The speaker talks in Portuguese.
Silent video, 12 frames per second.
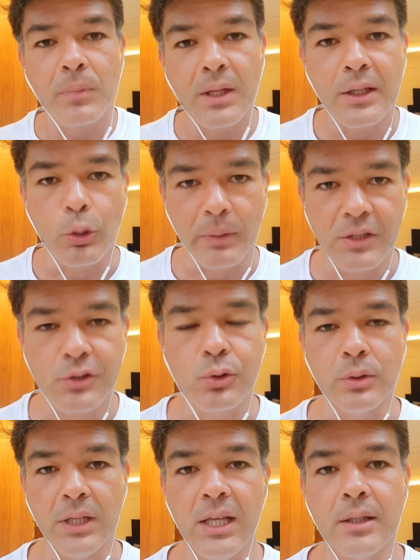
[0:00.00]
que eu
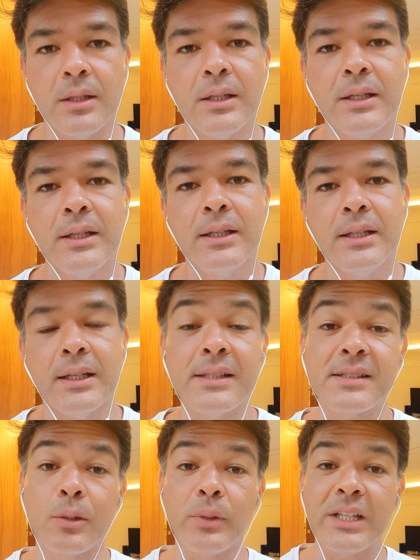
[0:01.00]
mencionei, eles
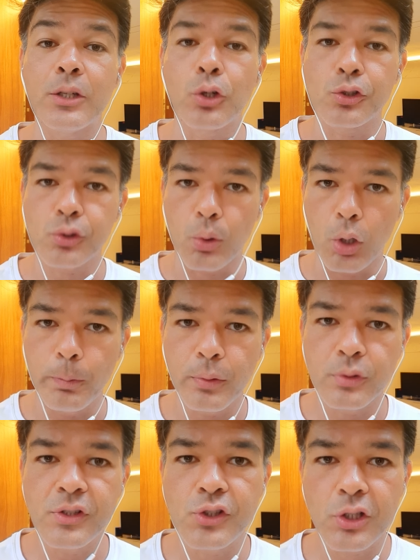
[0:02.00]
são
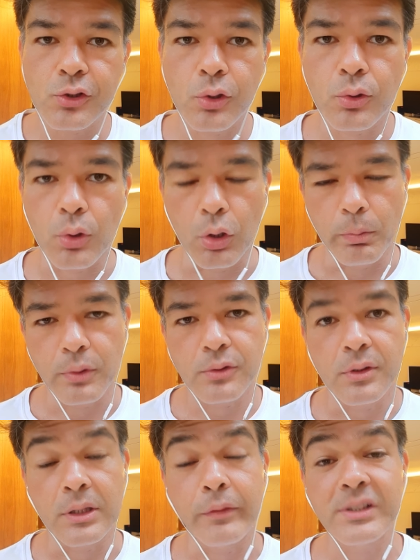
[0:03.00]
higroscópicos e tixotrópicos.
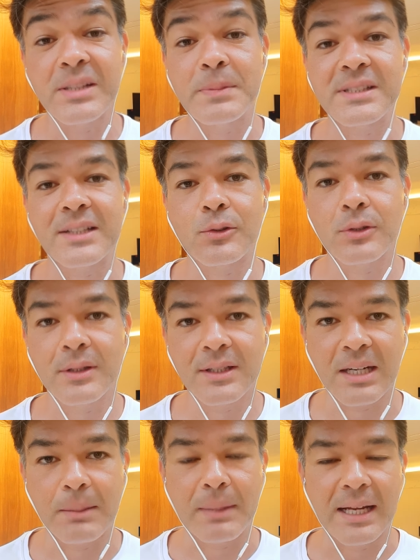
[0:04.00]
Então você precisa
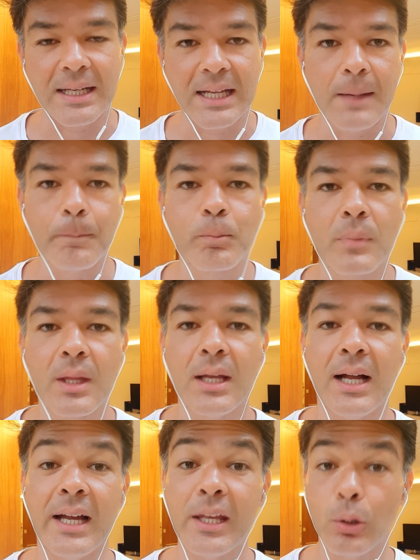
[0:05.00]
trabalhar
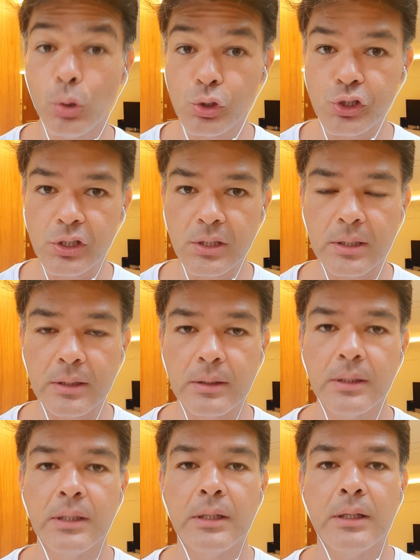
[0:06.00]
a reologia.
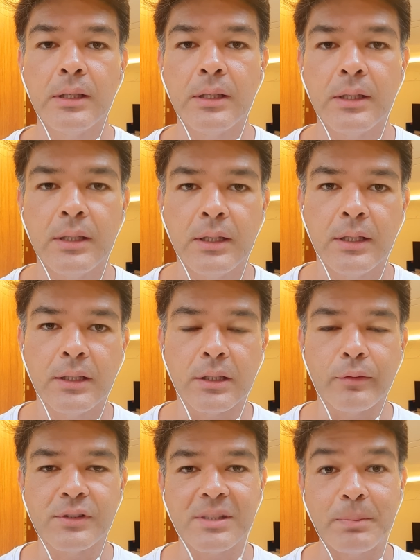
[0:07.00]
Então
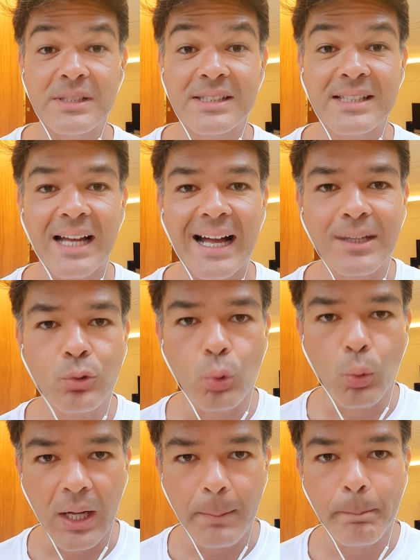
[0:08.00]
você precisa
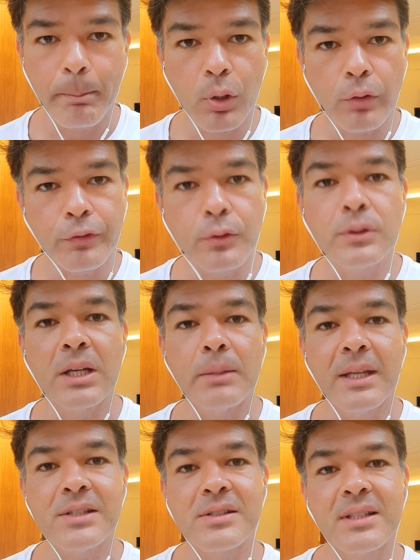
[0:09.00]
atuar
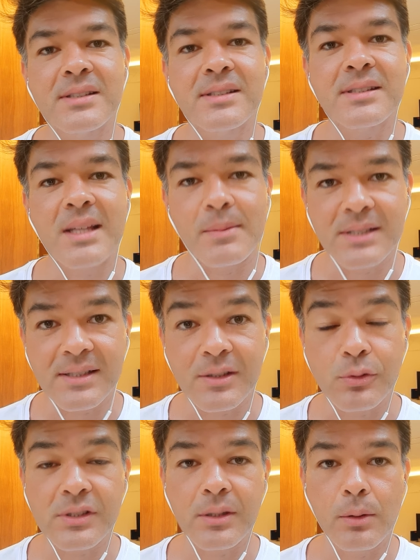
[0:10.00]
profundamente na
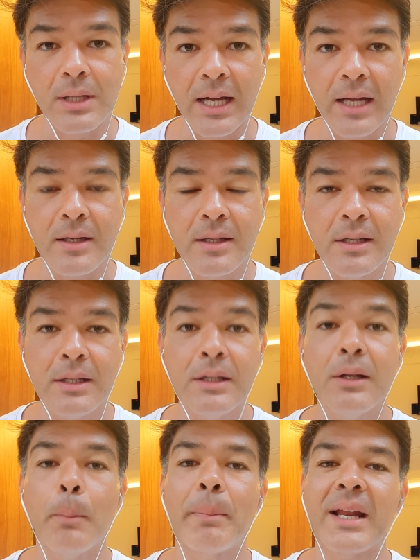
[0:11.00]
desestabilização celular
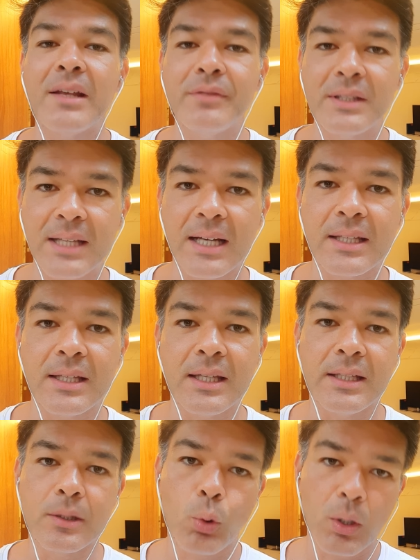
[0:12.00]
para evitar que
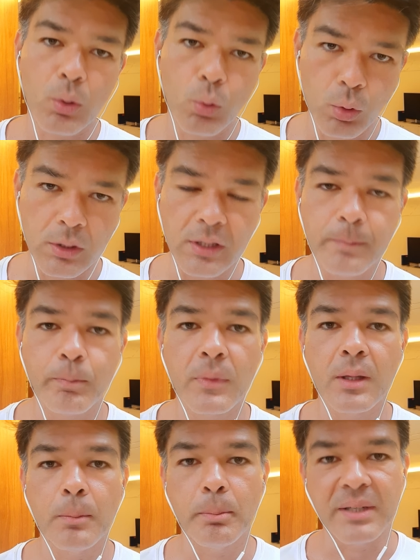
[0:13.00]
ele coagule,
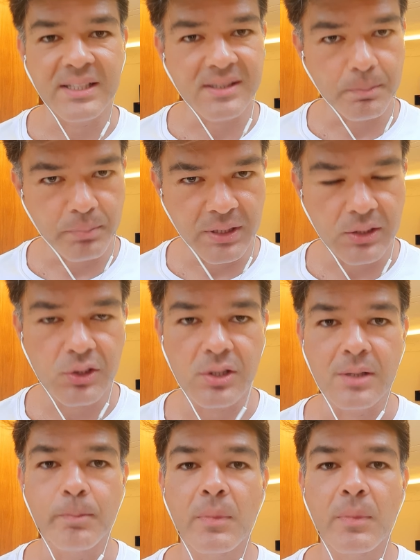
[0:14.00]
precipite,